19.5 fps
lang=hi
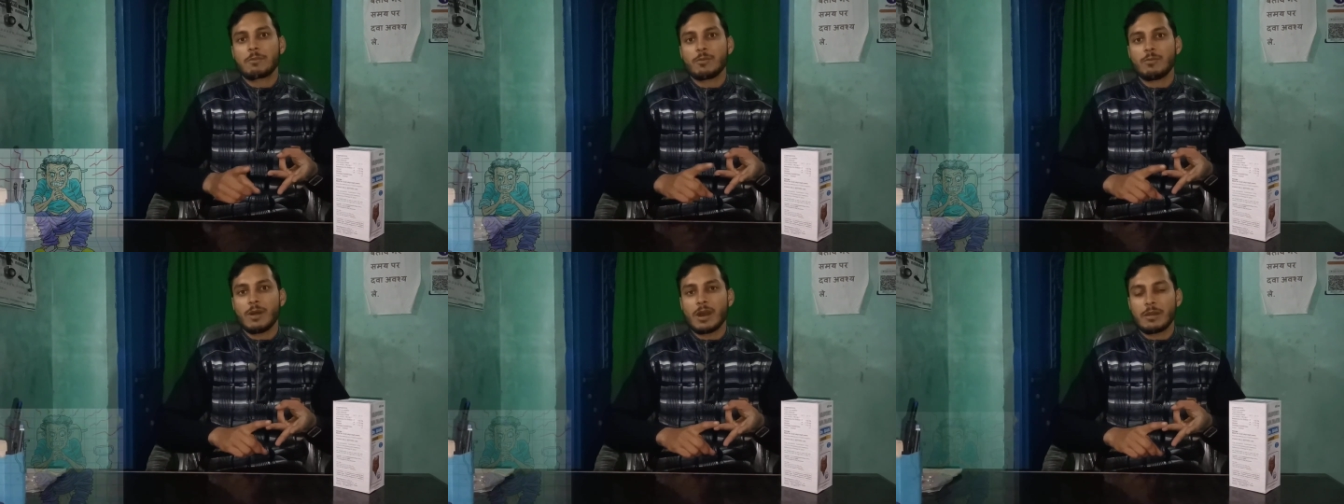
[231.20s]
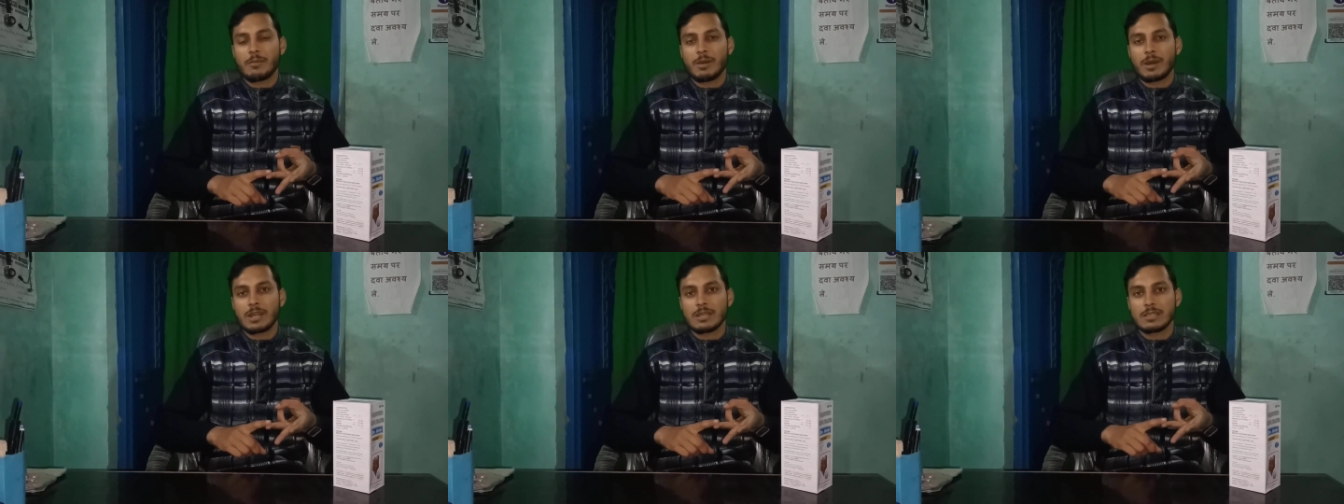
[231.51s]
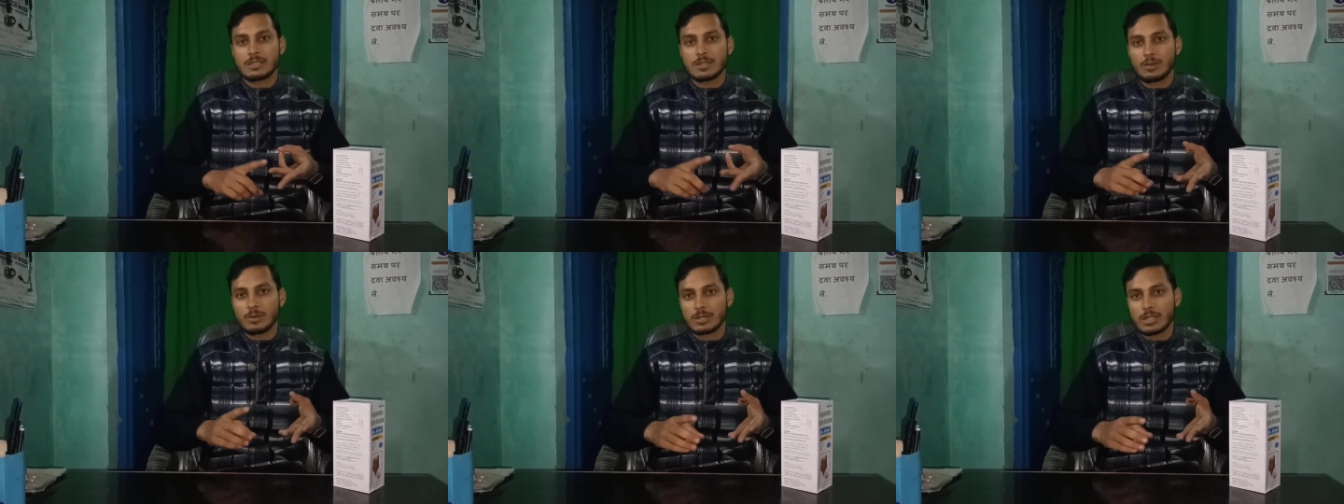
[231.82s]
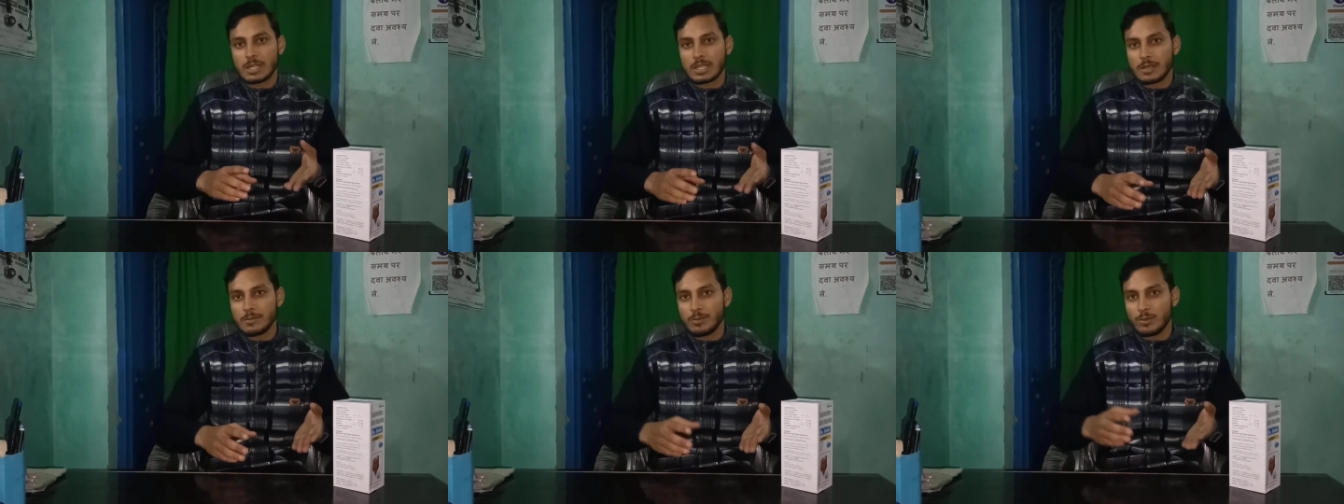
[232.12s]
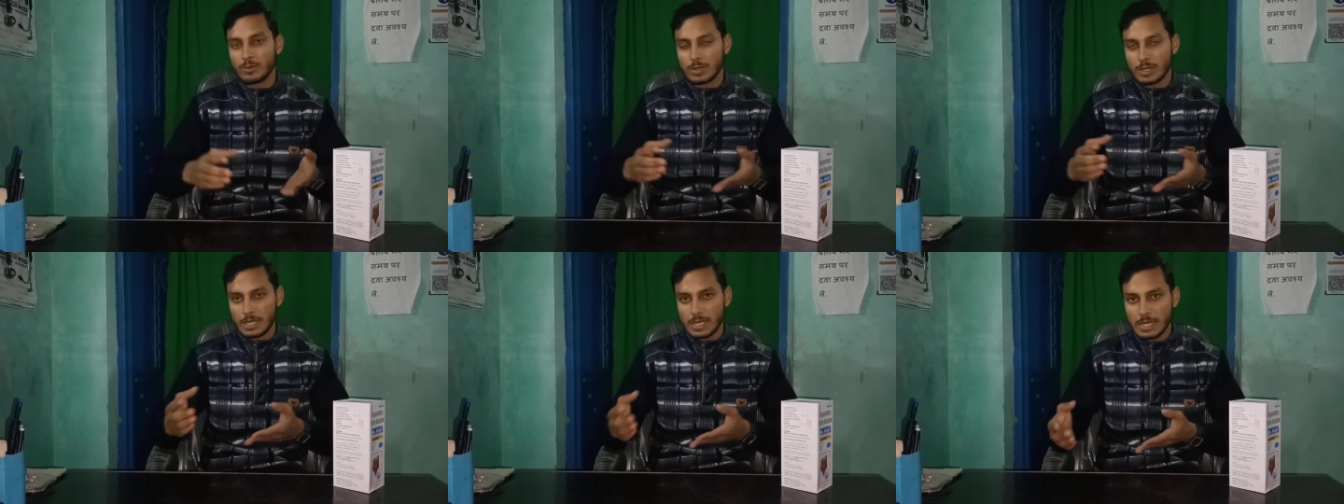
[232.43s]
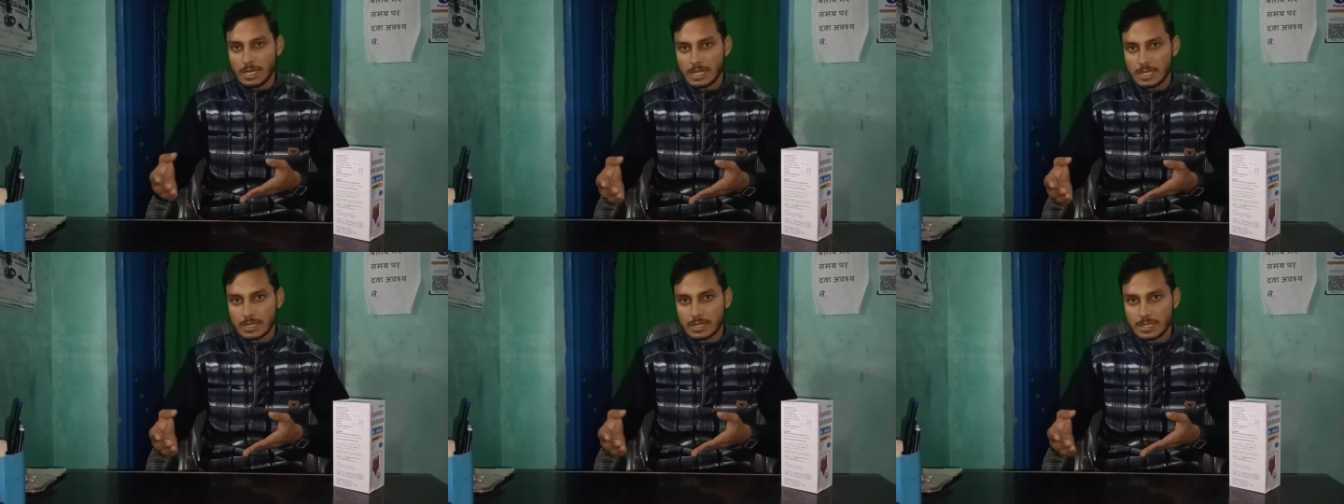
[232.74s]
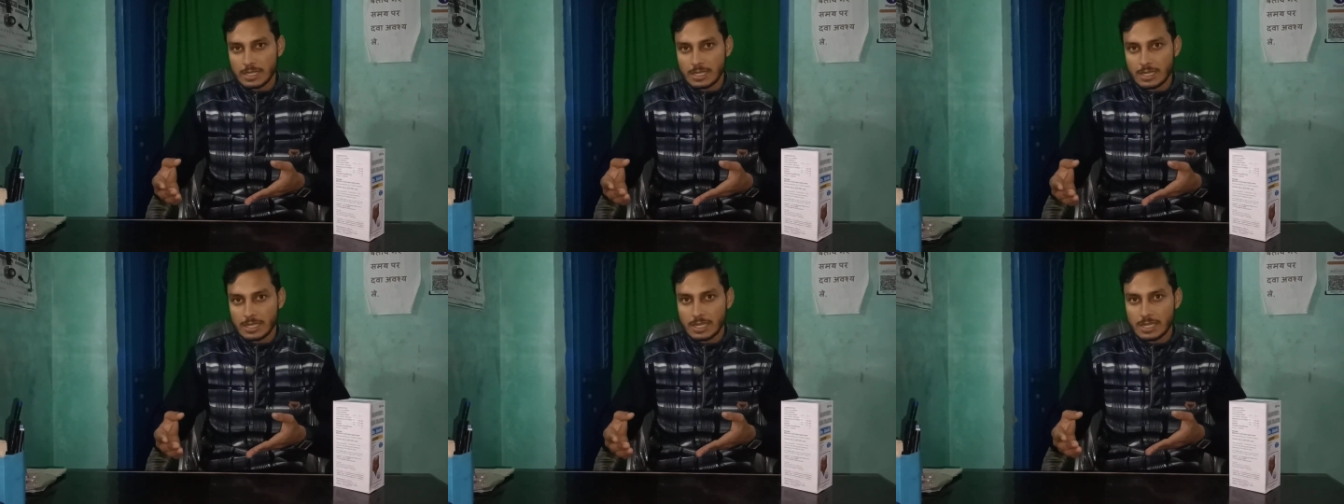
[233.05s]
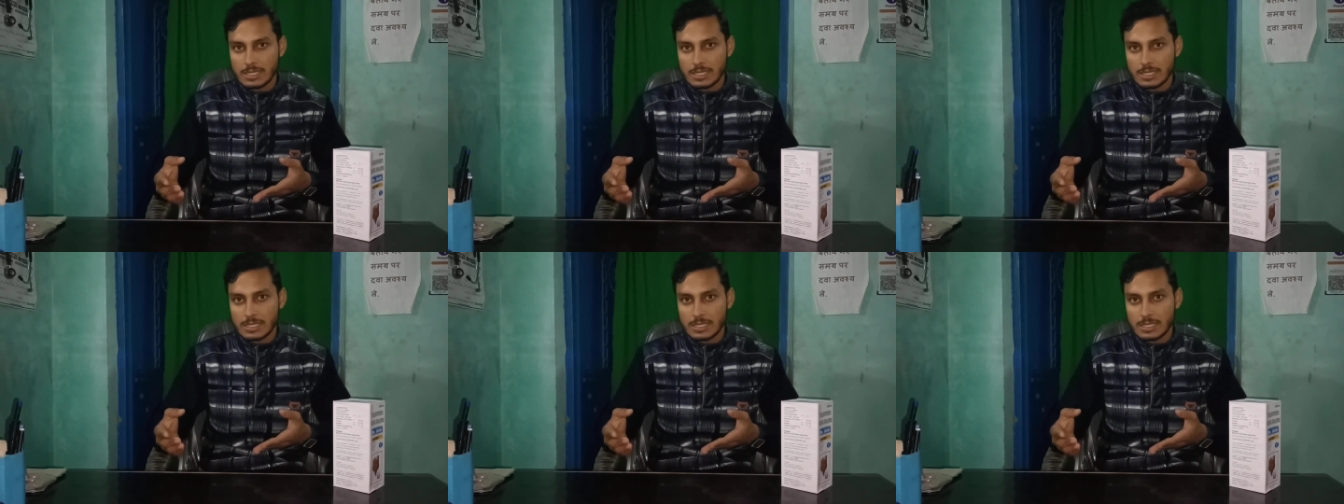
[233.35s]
आपको बार बार ऐसा होता है कि भूख नहीं लगती है